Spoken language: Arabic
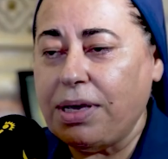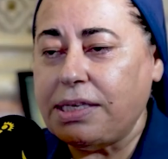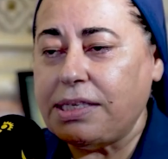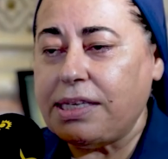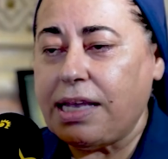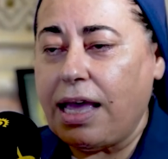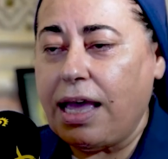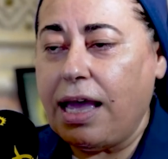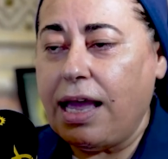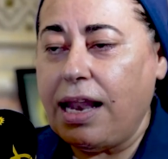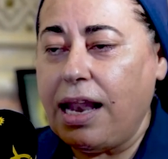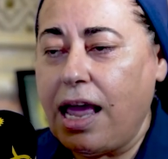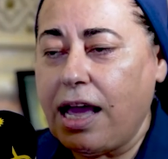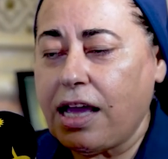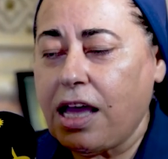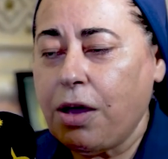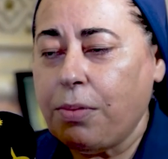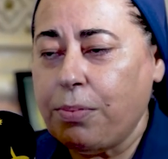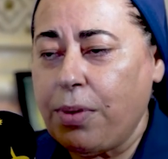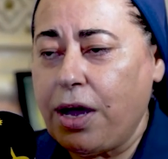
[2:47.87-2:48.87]
يسالك
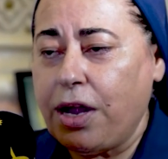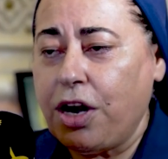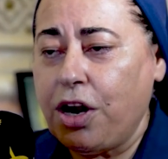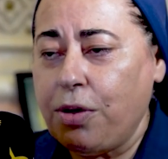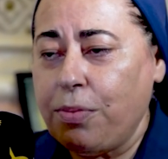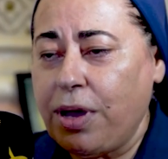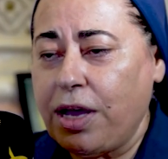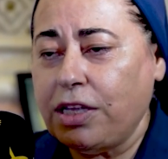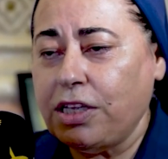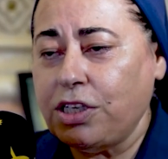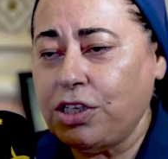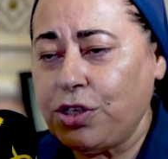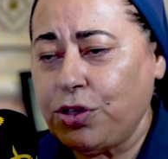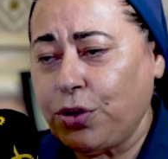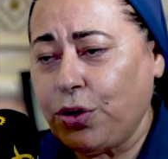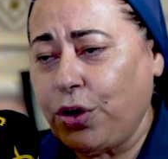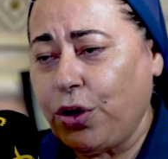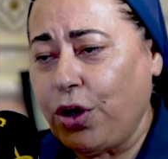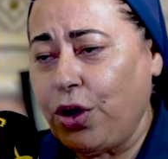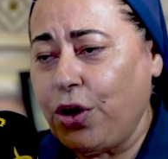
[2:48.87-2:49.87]
مر
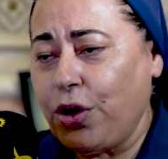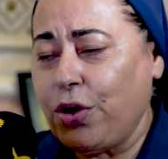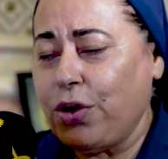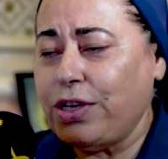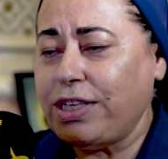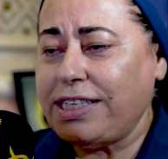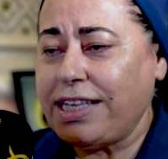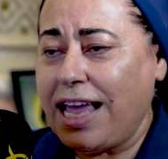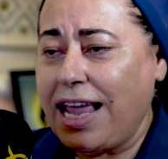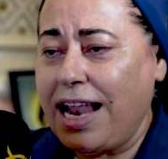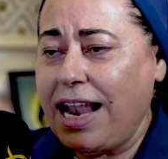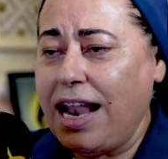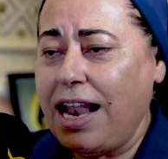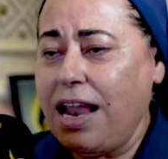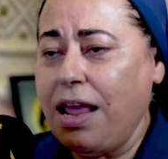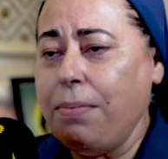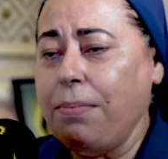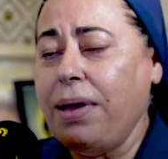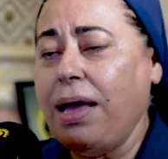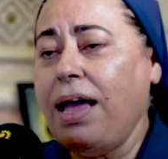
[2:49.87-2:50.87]
منصور
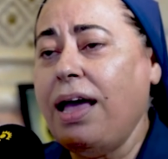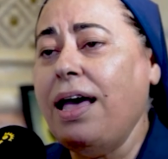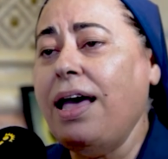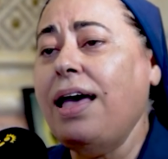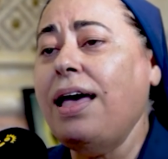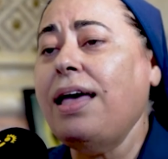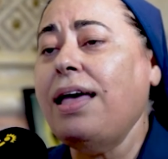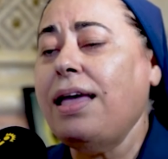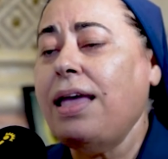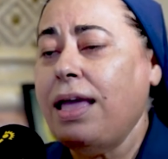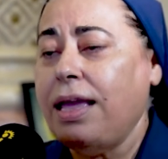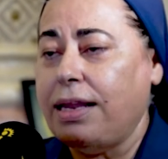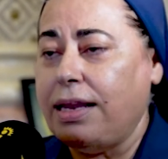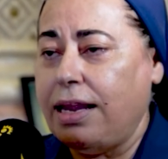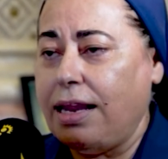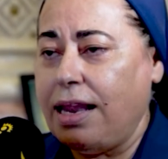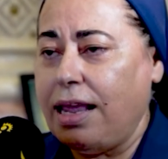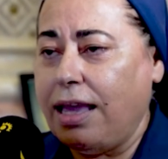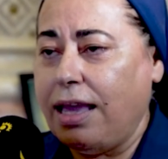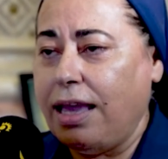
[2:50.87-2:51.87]
وسلم
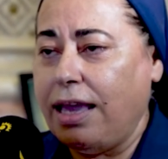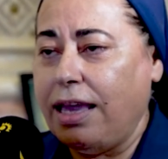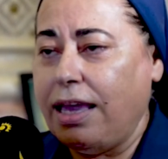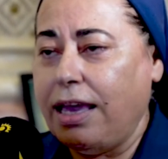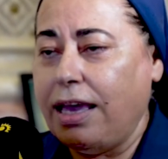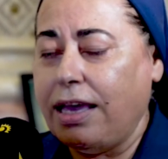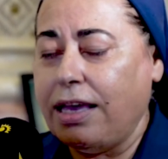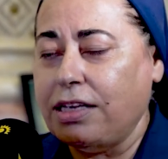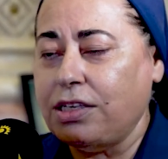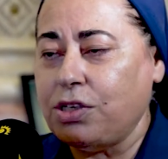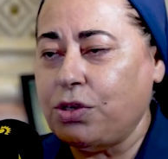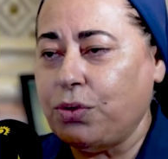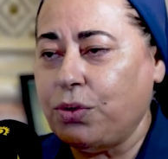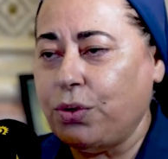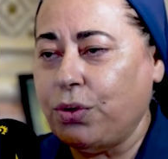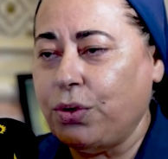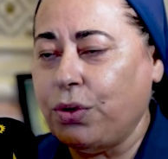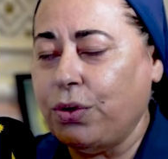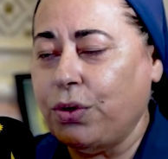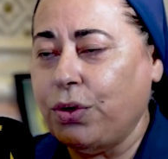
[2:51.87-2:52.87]
حالي لا
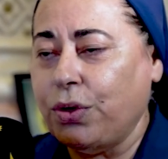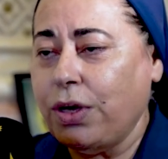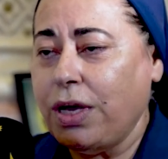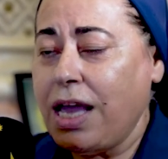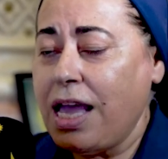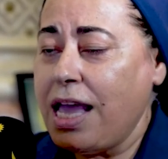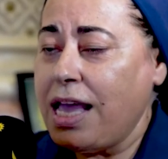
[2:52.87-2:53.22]
يسوع